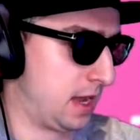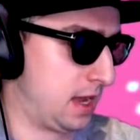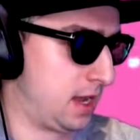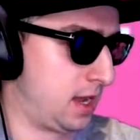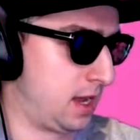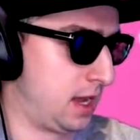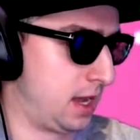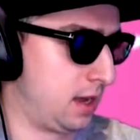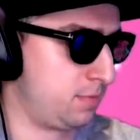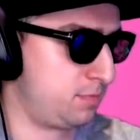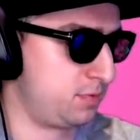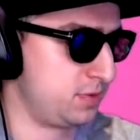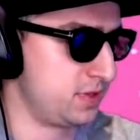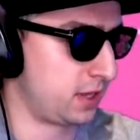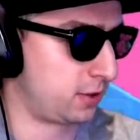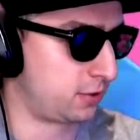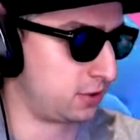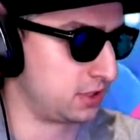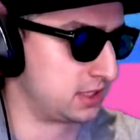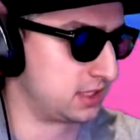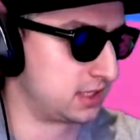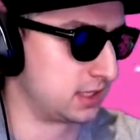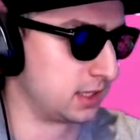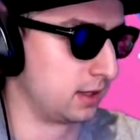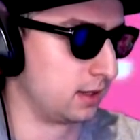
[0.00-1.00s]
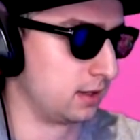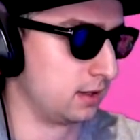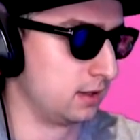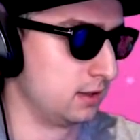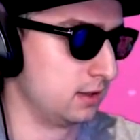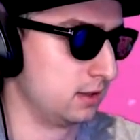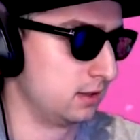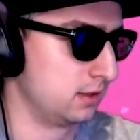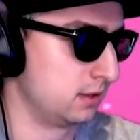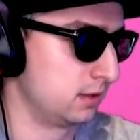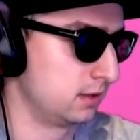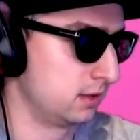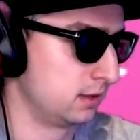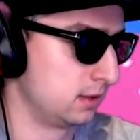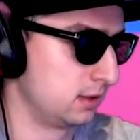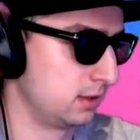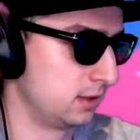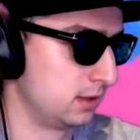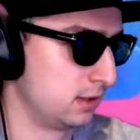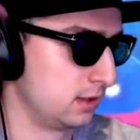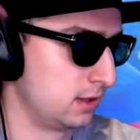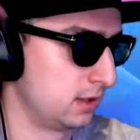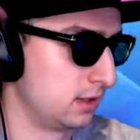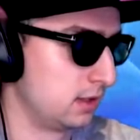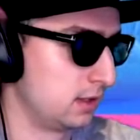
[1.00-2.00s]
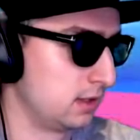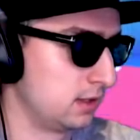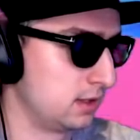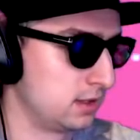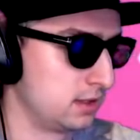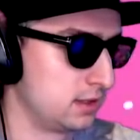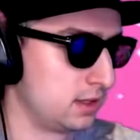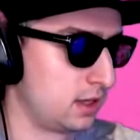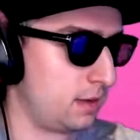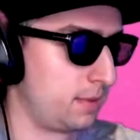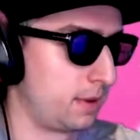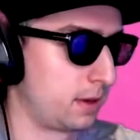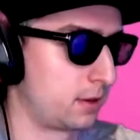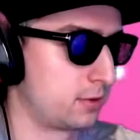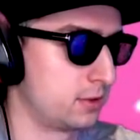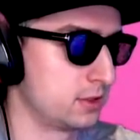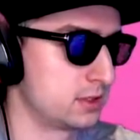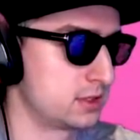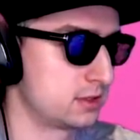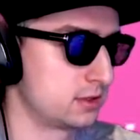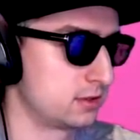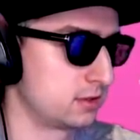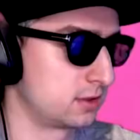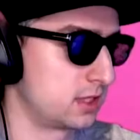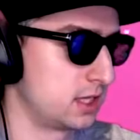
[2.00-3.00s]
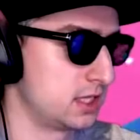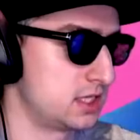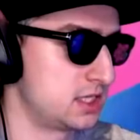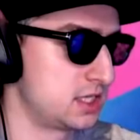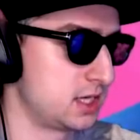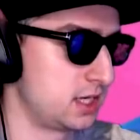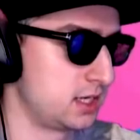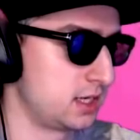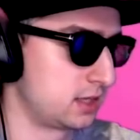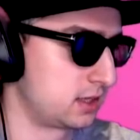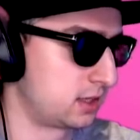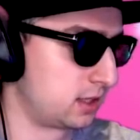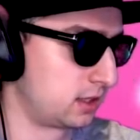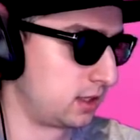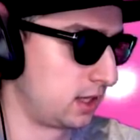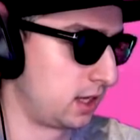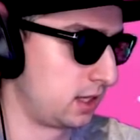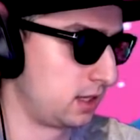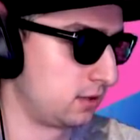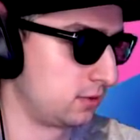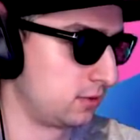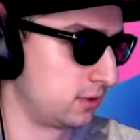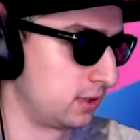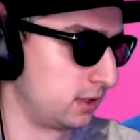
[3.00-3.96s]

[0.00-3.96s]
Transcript: カあぶねこいつやべこいつの消し合いになったら大変